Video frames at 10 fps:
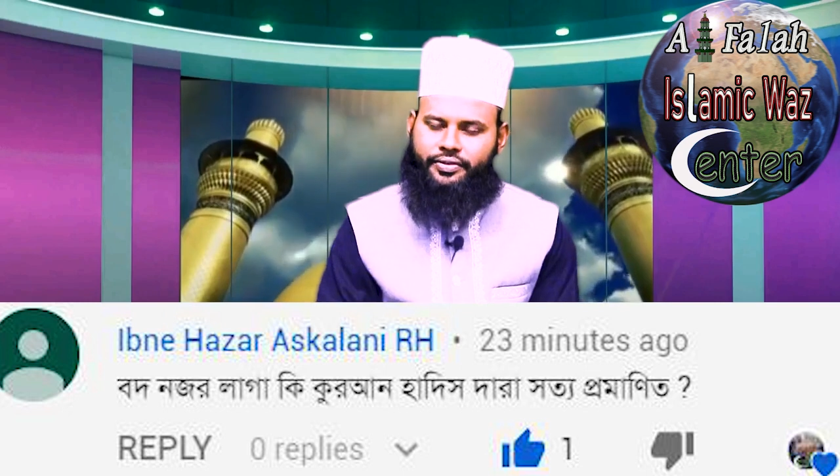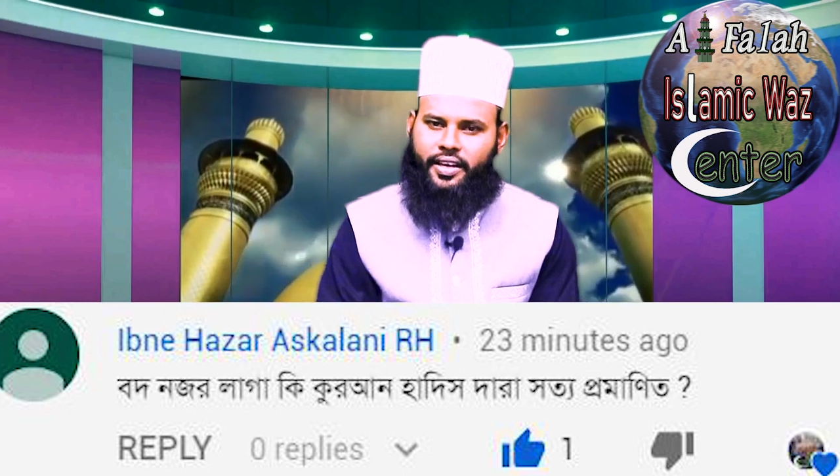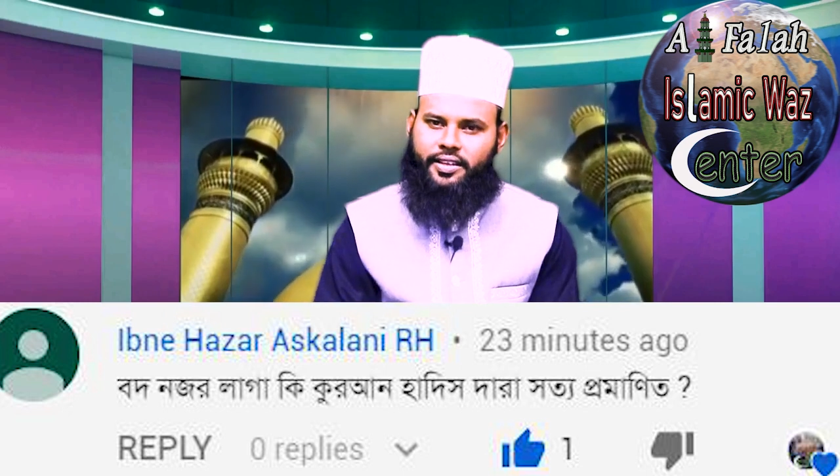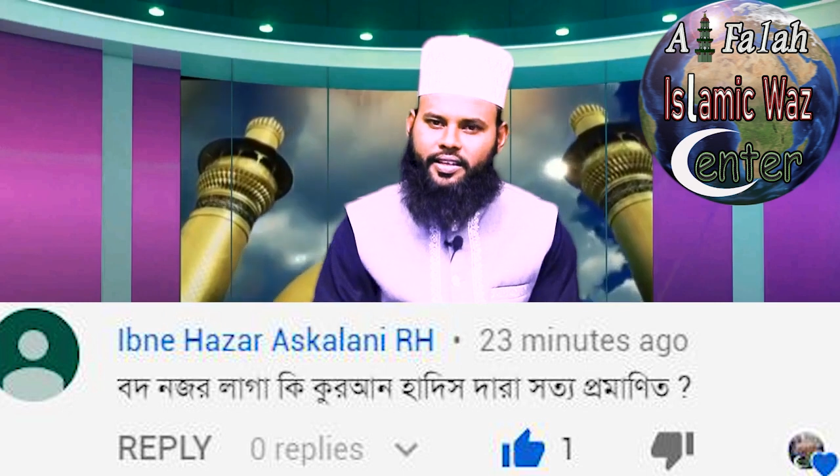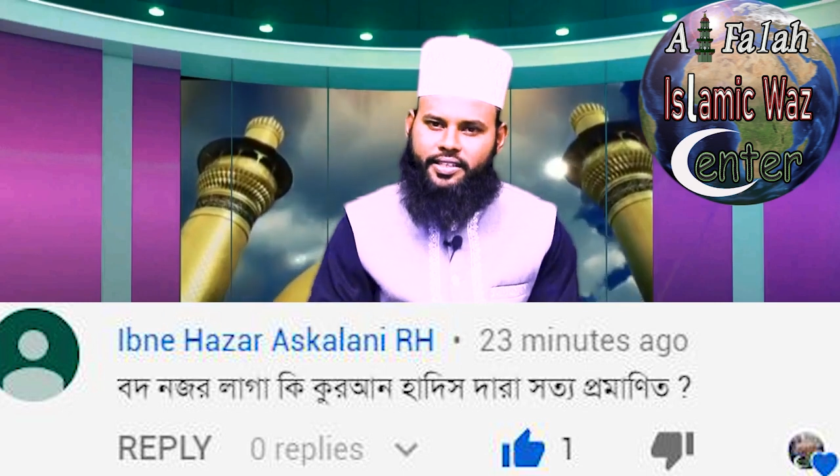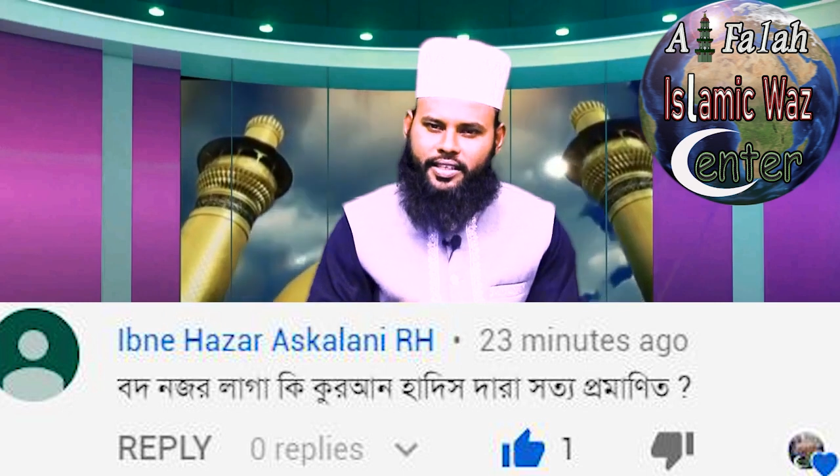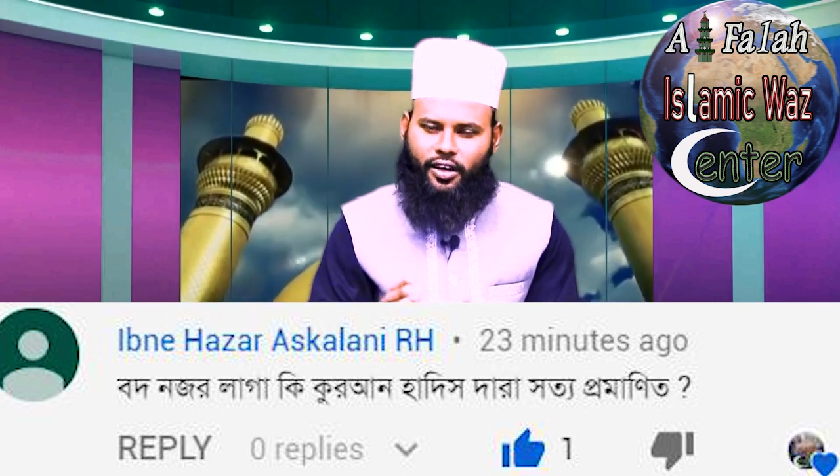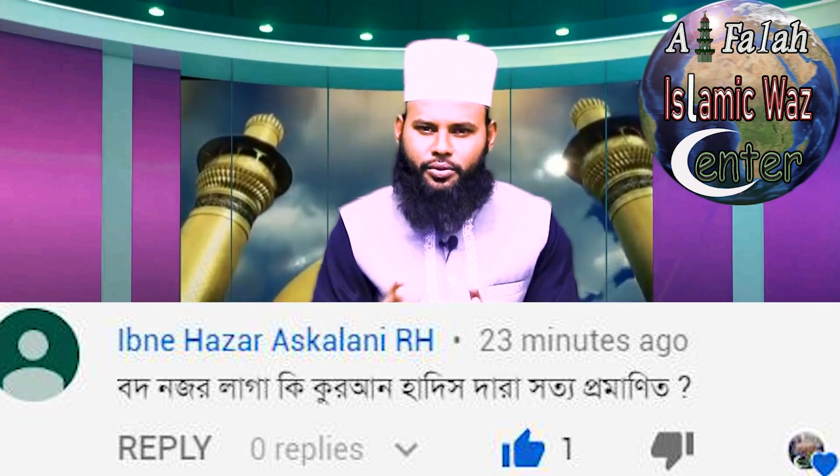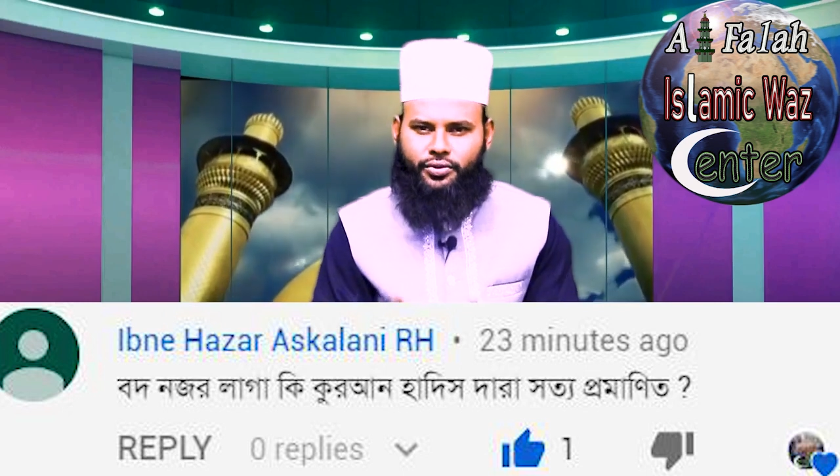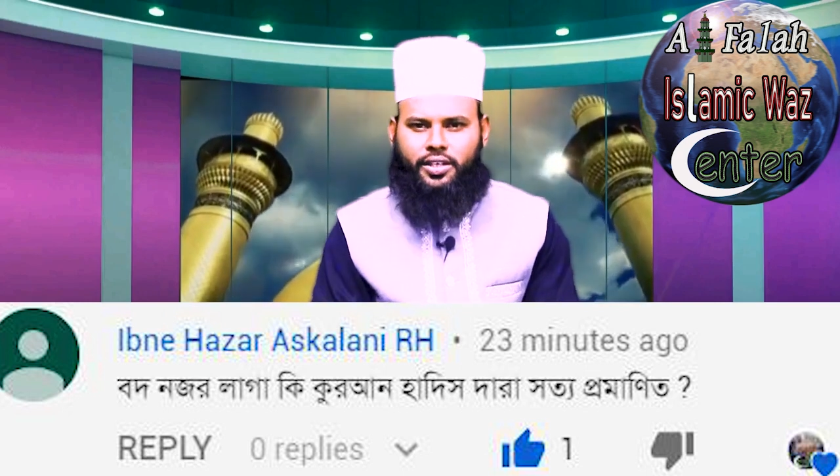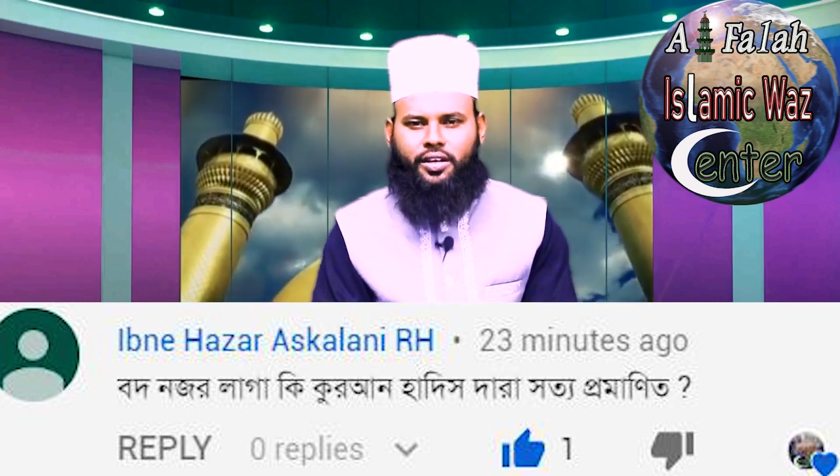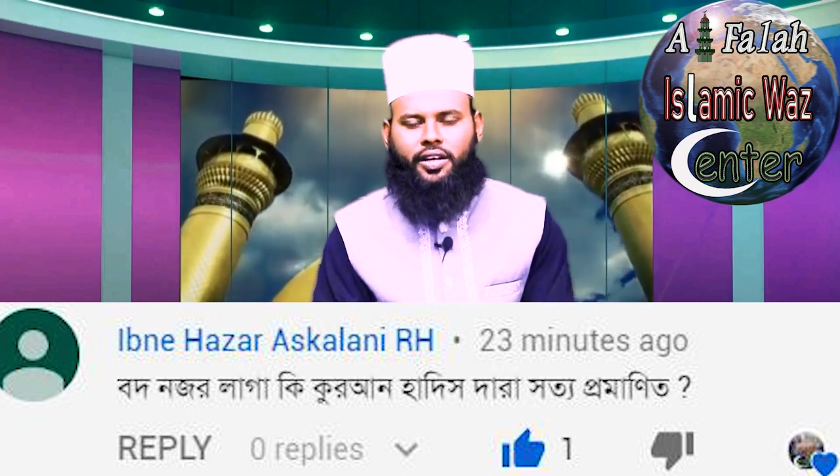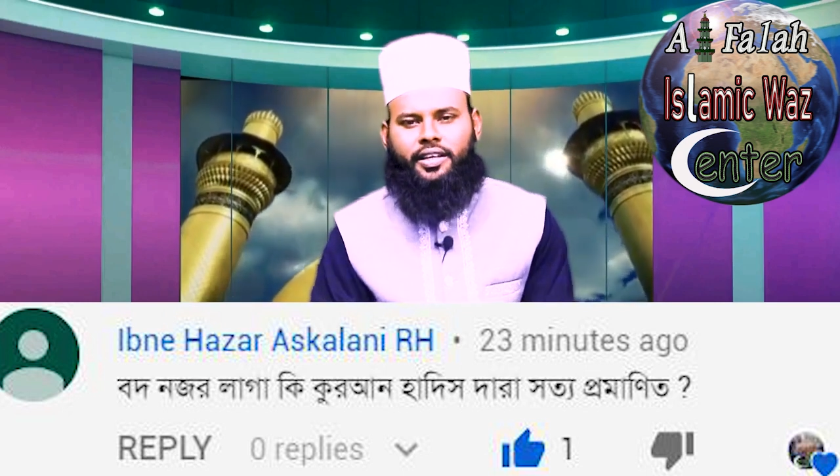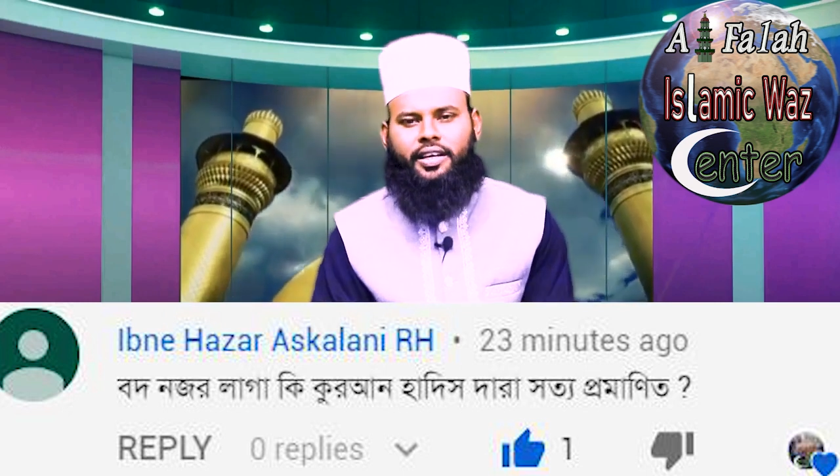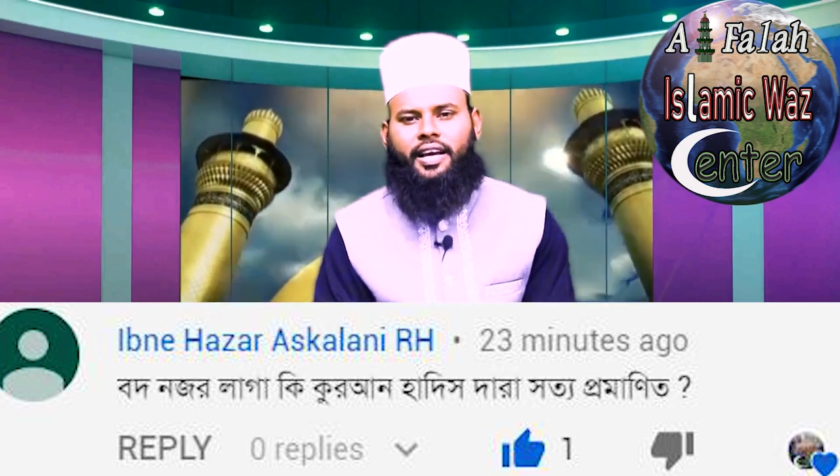ফেলে দিলে যে অবস্থাটা হয়